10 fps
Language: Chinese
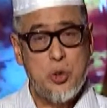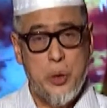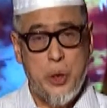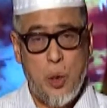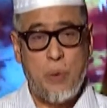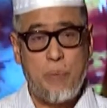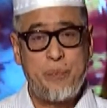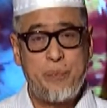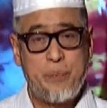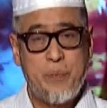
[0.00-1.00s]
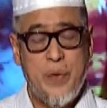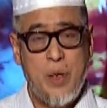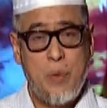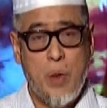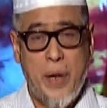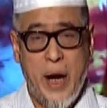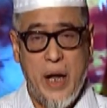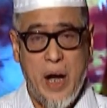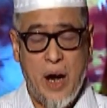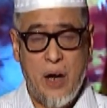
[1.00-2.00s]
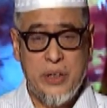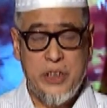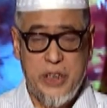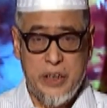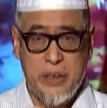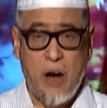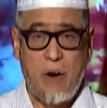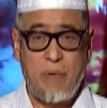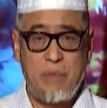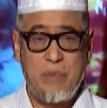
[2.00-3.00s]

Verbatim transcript: 最后我们还要提到